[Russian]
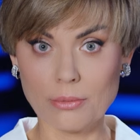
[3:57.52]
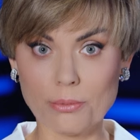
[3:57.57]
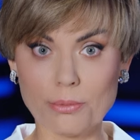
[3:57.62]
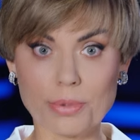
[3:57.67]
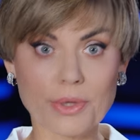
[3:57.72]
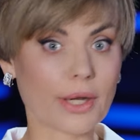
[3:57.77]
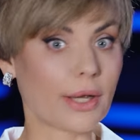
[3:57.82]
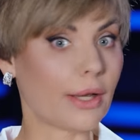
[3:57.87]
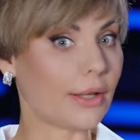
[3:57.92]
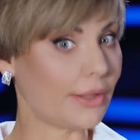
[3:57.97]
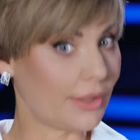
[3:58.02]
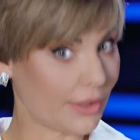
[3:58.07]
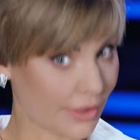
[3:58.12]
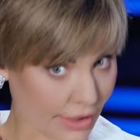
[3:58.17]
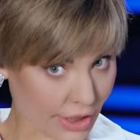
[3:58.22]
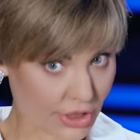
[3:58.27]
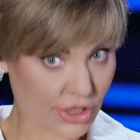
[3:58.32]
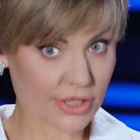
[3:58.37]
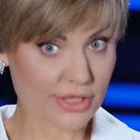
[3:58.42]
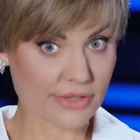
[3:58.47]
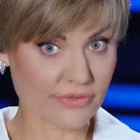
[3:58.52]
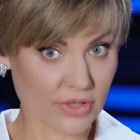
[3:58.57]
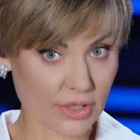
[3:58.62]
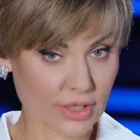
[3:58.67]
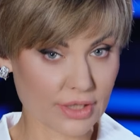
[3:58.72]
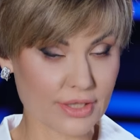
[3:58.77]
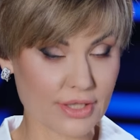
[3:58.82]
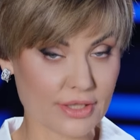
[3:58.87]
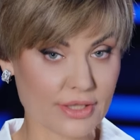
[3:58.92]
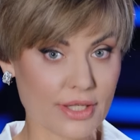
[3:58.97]
Про
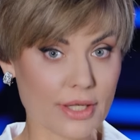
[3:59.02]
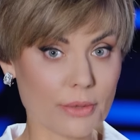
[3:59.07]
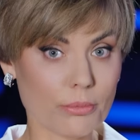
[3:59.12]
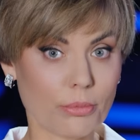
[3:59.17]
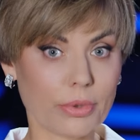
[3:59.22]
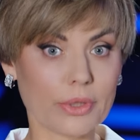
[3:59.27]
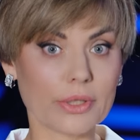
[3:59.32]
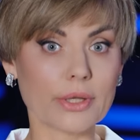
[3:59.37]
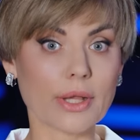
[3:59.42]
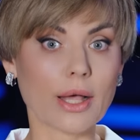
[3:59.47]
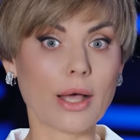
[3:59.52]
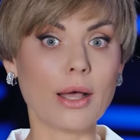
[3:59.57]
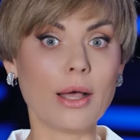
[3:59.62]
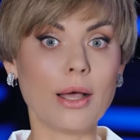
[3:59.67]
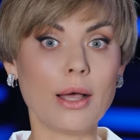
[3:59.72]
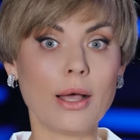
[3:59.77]
некачественных детей было.